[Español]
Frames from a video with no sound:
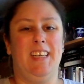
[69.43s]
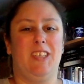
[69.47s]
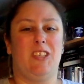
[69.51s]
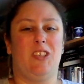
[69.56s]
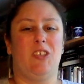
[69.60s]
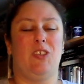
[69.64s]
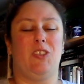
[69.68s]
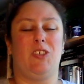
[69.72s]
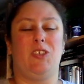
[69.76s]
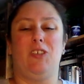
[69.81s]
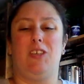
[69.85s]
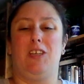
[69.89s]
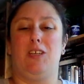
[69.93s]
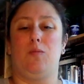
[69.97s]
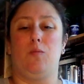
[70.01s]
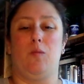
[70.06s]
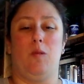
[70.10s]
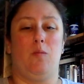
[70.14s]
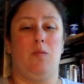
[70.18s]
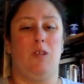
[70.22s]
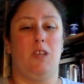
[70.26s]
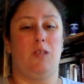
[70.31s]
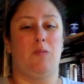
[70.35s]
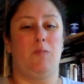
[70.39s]
Esas son las
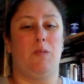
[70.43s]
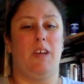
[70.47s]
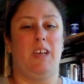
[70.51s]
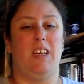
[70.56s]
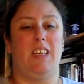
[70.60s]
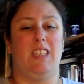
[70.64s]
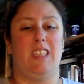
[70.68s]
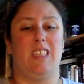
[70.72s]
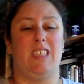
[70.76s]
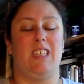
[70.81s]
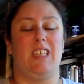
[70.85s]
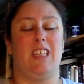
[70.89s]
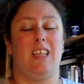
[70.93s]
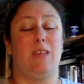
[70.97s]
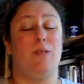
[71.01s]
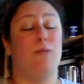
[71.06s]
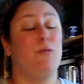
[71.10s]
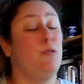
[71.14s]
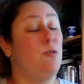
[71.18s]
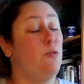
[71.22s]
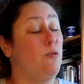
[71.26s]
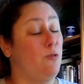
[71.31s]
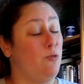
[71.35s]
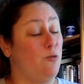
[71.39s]
primeras páginas del
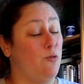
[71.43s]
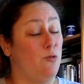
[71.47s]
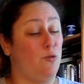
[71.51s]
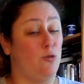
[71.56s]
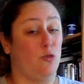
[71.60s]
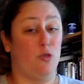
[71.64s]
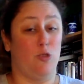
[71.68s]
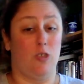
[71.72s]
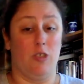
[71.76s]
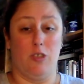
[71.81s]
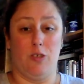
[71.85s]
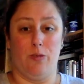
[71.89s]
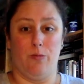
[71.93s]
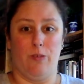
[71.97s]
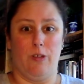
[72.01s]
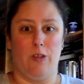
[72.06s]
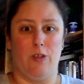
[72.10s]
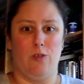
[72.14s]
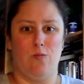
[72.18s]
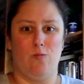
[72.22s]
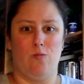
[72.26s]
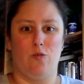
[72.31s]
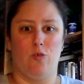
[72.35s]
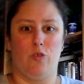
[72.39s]
libro, no os
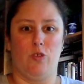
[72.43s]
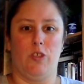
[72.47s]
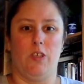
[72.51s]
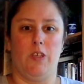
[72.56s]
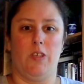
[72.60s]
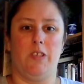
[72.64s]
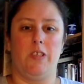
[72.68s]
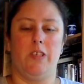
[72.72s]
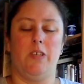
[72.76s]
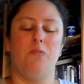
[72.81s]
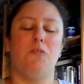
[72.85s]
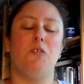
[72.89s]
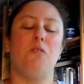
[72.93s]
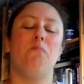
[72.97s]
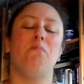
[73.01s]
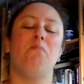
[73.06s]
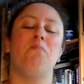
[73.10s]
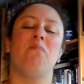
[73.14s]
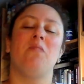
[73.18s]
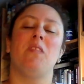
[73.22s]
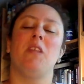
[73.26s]
desvelo muchísimo.